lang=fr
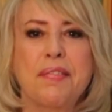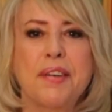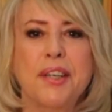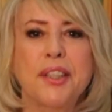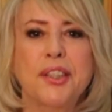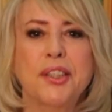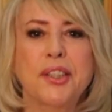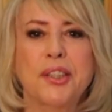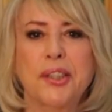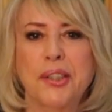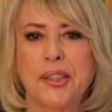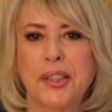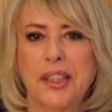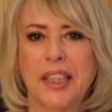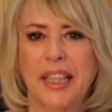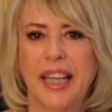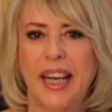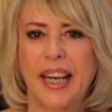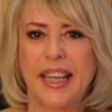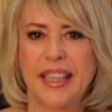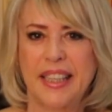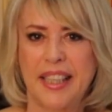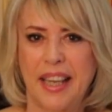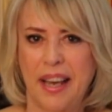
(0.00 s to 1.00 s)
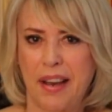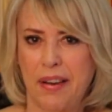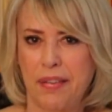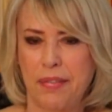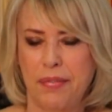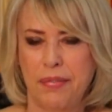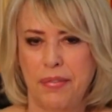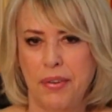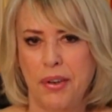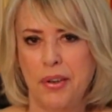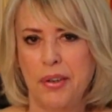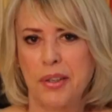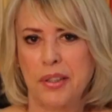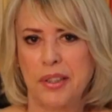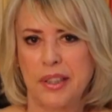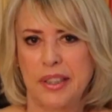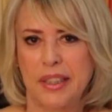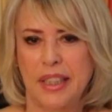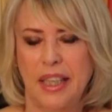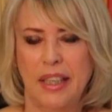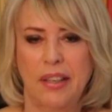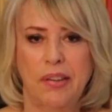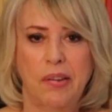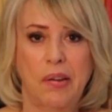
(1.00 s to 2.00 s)
votre dernière
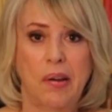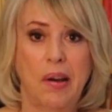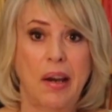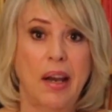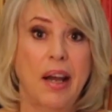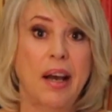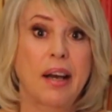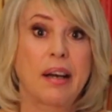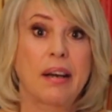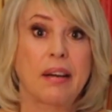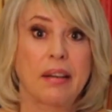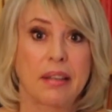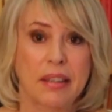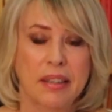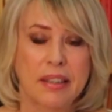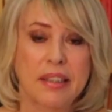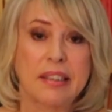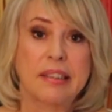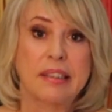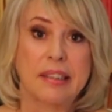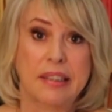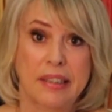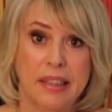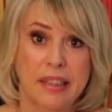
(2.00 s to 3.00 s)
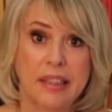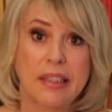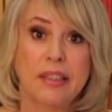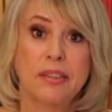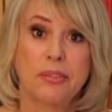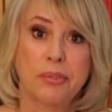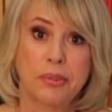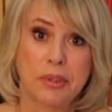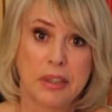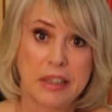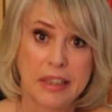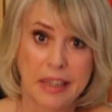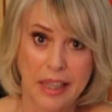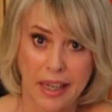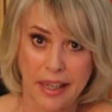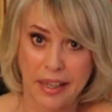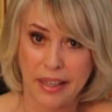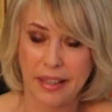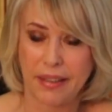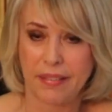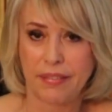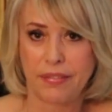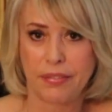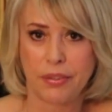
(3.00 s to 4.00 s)
force, alors là, et c'est une
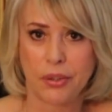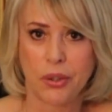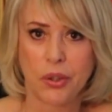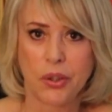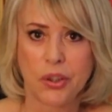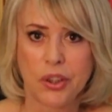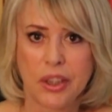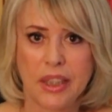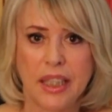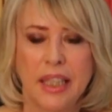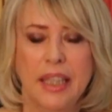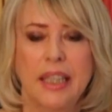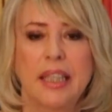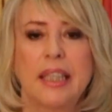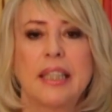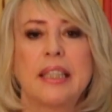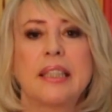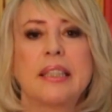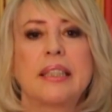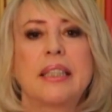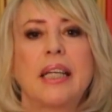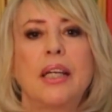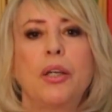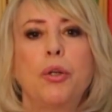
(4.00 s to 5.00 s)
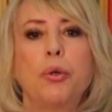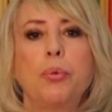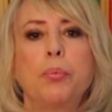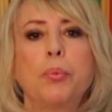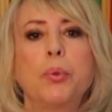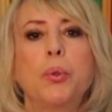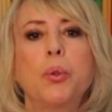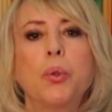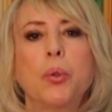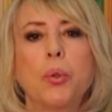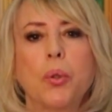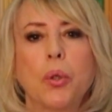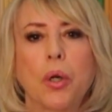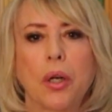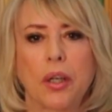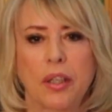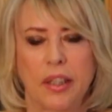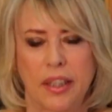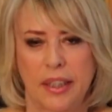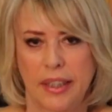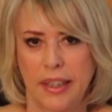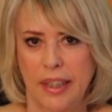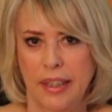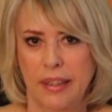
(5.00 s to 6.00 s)
sacrée force, c'est l'humour.
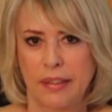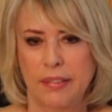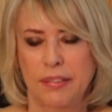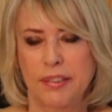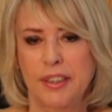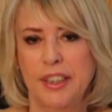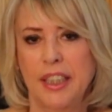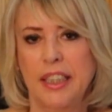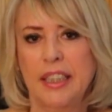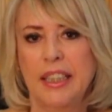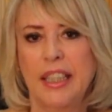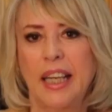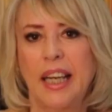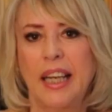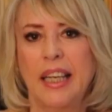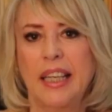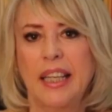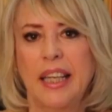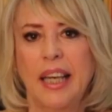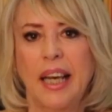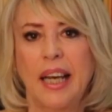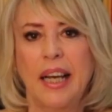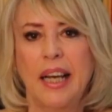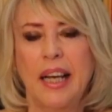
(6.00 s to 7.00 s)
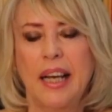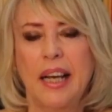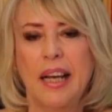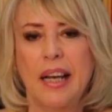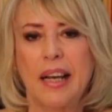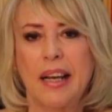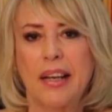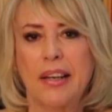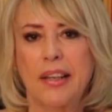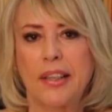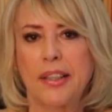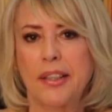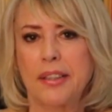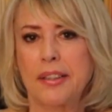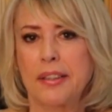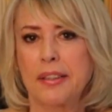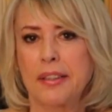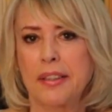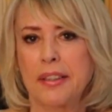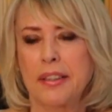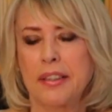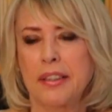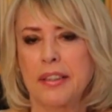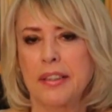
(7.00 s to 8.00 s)
Vous êtes quelqu'un
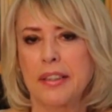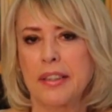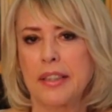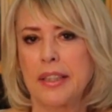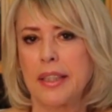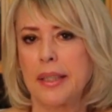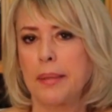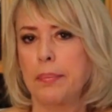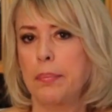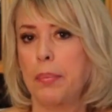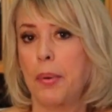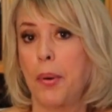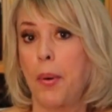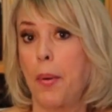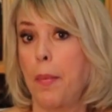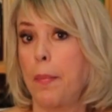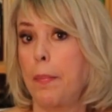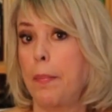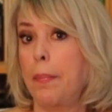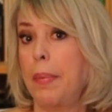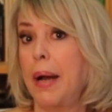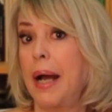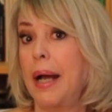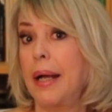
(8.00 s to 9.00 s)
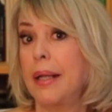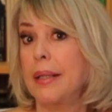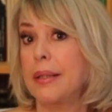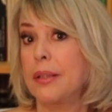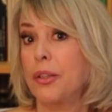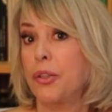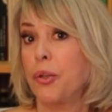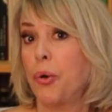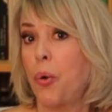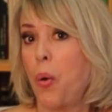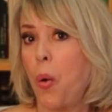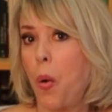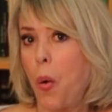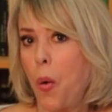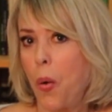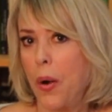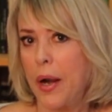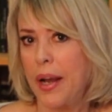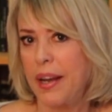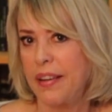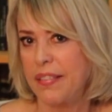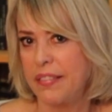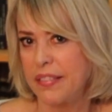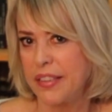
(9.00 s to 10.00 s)
euh, qui prend pas trop
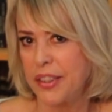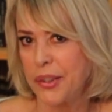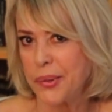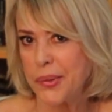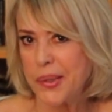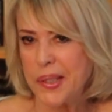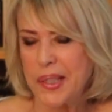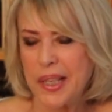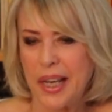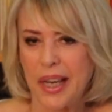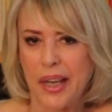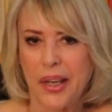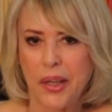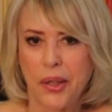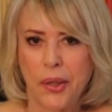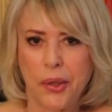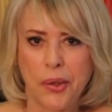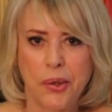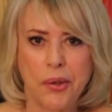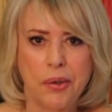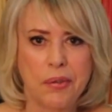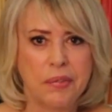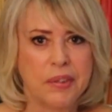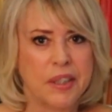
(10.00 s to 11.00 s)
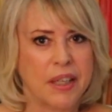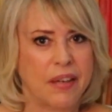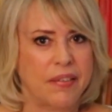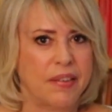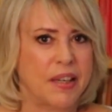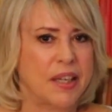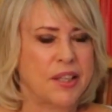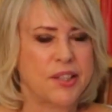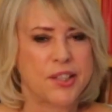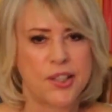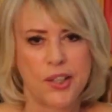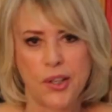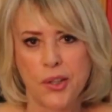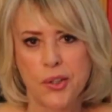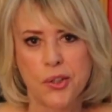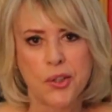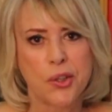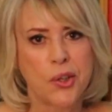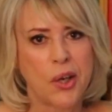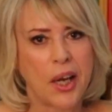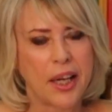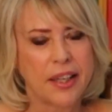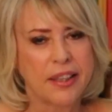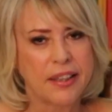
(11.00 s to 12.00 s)
la vie au sérieux, vous avez le sens
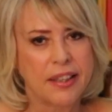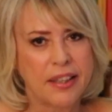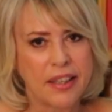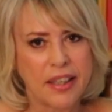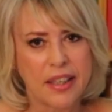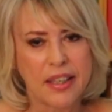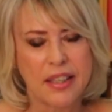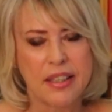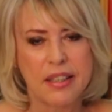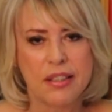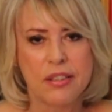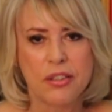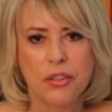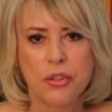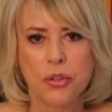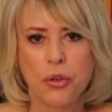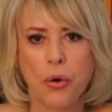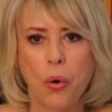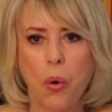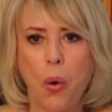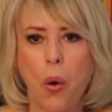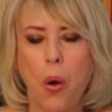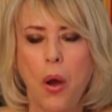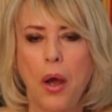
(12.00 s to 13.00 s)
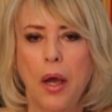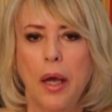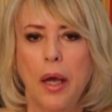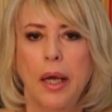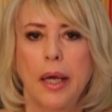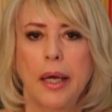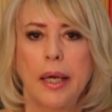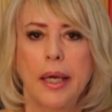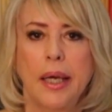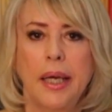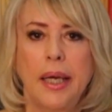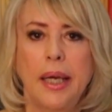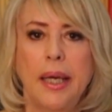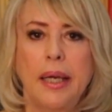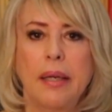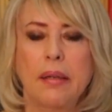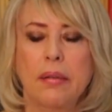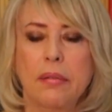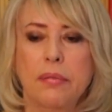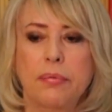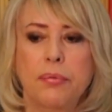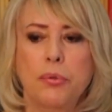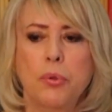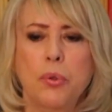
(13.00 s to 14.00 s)
de la dérision, et
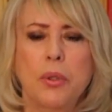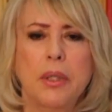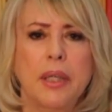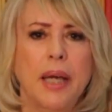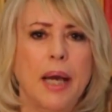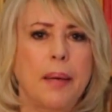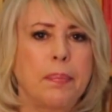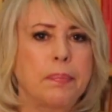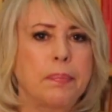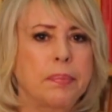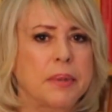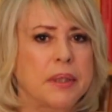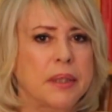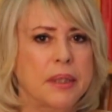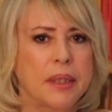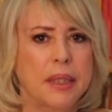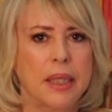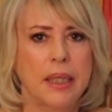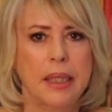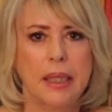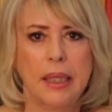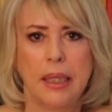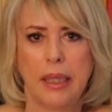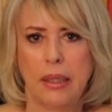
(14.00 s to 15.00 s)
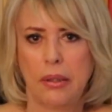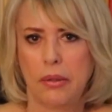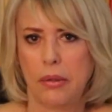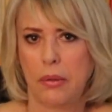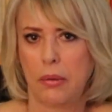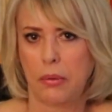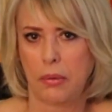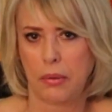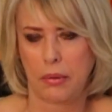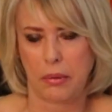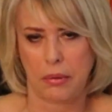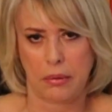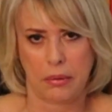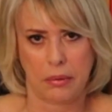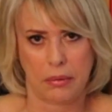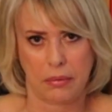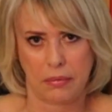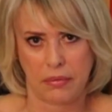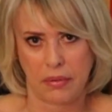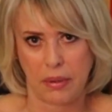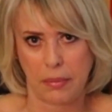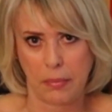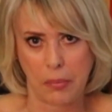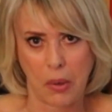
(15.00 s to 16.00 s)
vous captez alors euh,
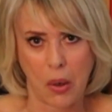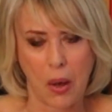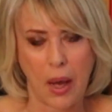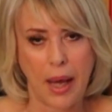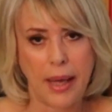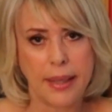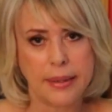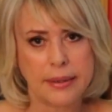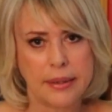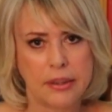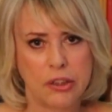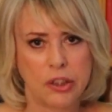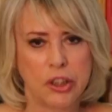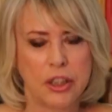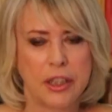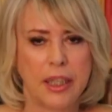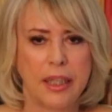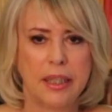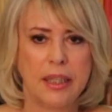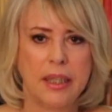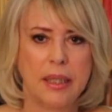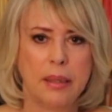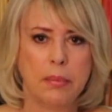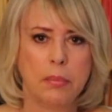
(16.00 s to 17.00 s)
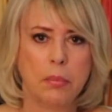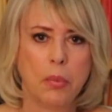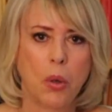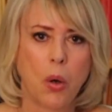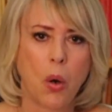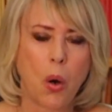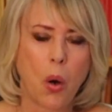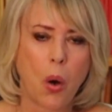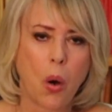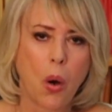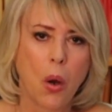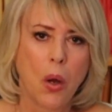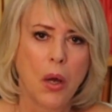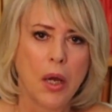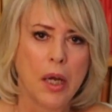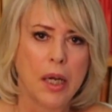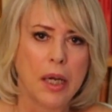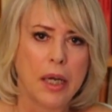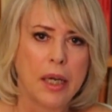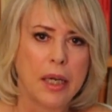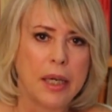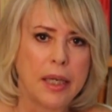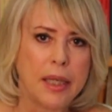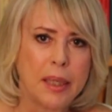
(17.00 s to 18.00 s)
vraiment instantanément
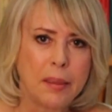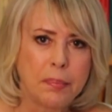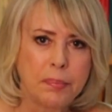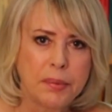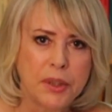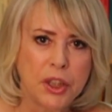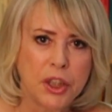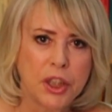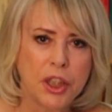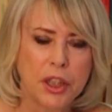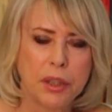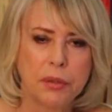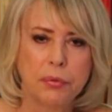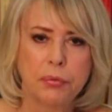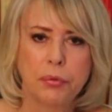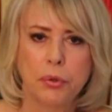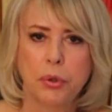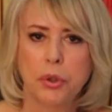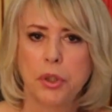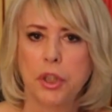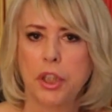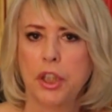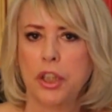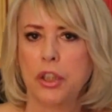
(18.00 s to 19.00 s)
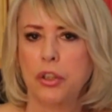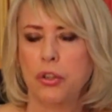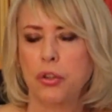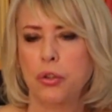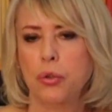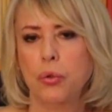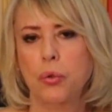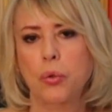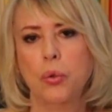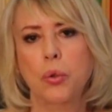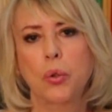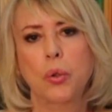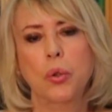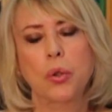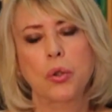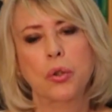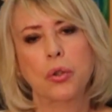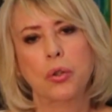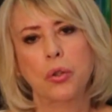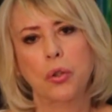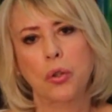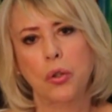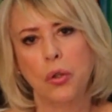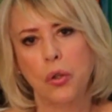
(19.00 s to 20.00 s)
les petits défauts des
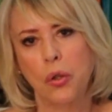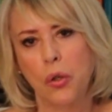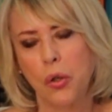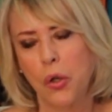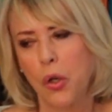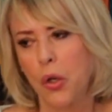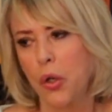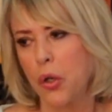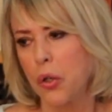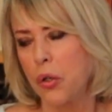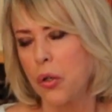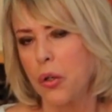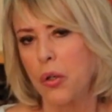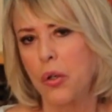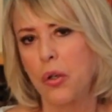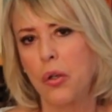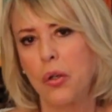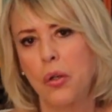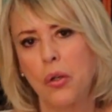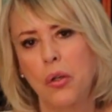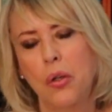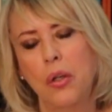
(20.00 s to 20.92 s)
autres, euh, euh,